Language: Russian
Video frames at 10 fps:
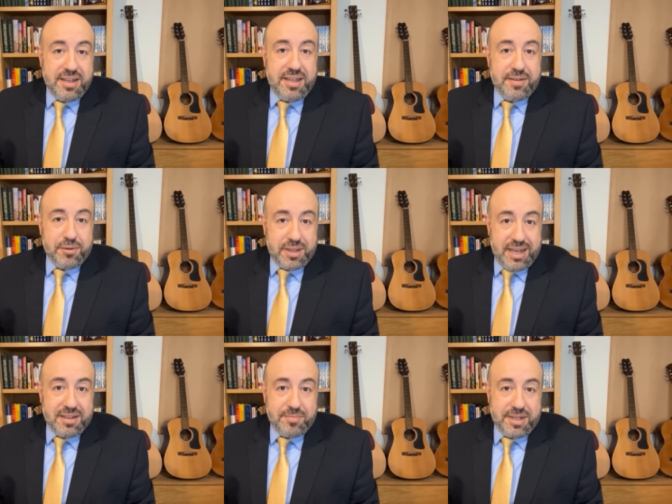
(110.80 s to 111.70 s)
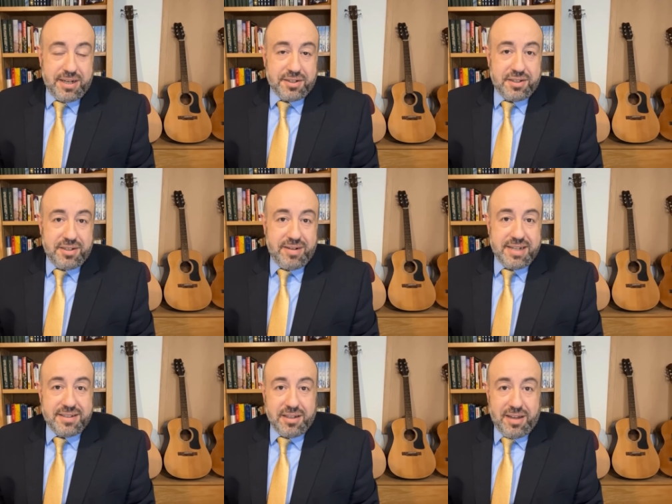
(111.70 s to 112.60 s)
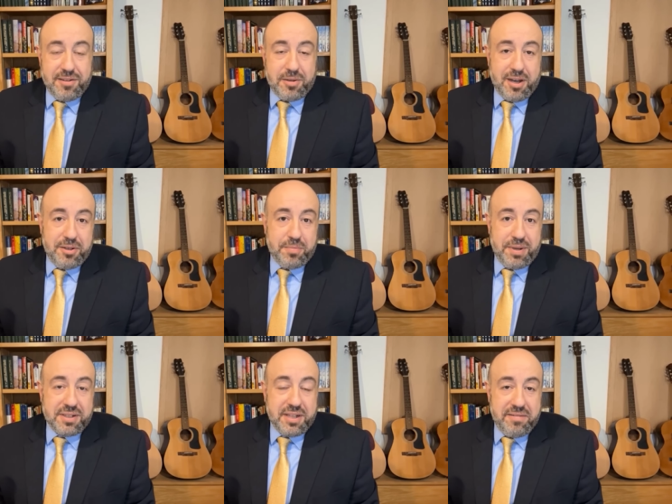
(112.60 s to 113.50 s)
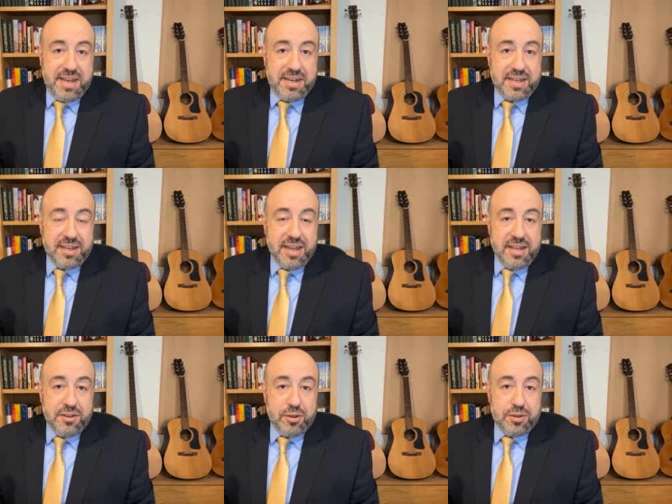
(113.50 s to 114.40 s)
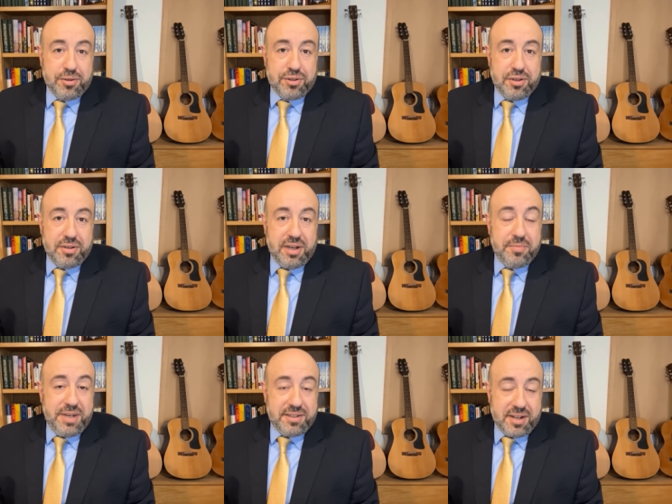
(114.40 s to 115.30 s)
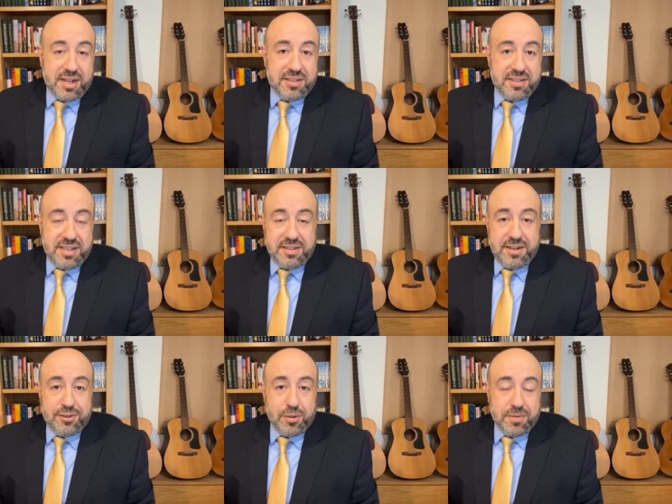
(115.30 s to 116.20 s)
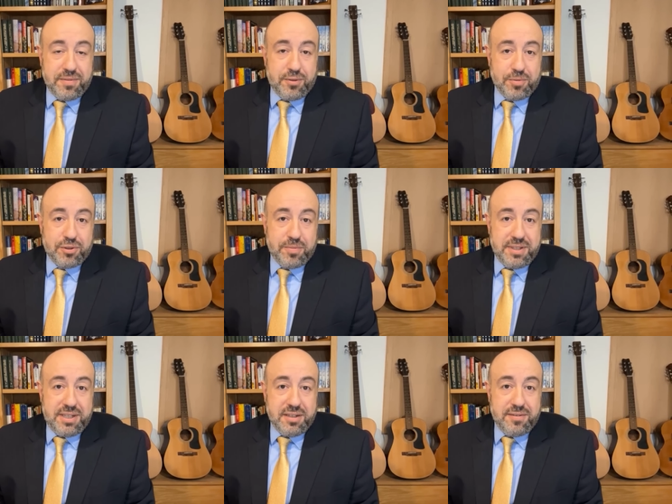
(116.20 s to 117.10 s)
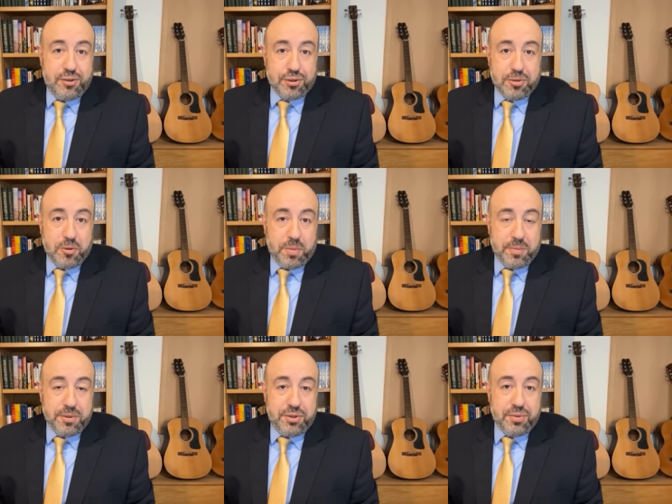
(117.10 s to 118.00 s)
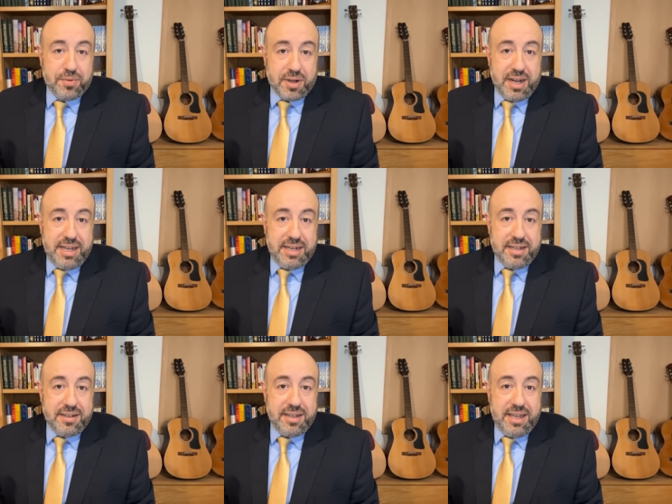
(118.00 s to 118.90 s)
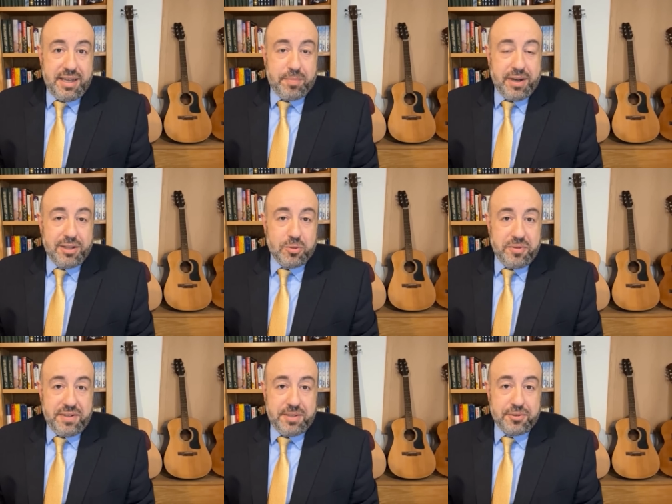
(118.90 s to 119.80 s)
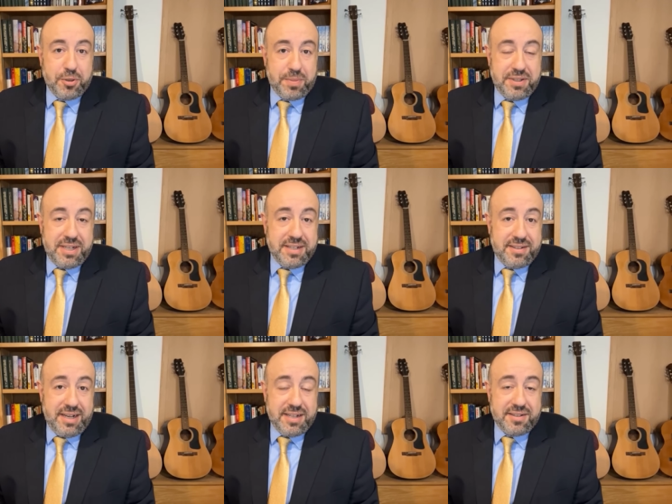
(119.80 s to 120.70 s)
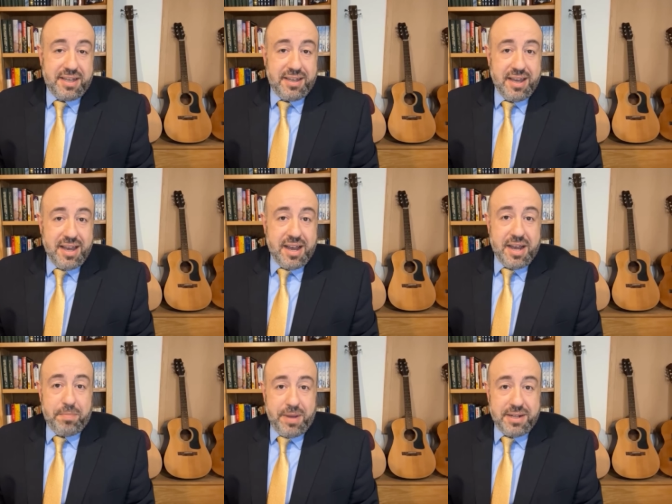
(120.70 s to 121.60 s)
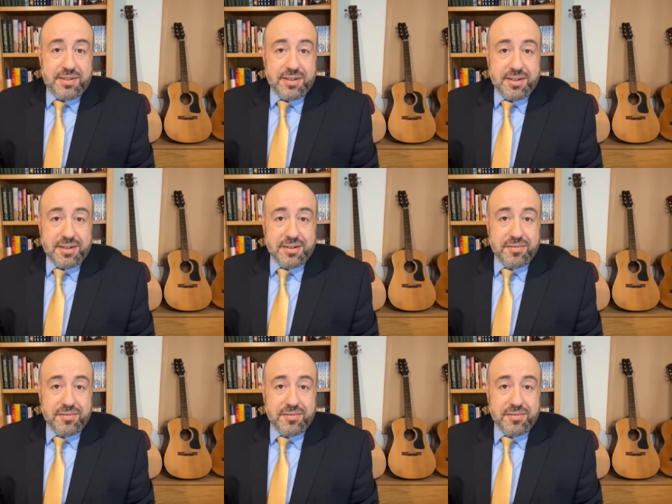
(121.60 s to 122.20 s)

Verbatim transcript: И вот это, мне кажется, является главным камнем преткновения. Но то, что администрация заинтересована в том, чтобы сделать все, чтобы помочь Украине, и поэтому мы видим, что президент Зеленский опять э,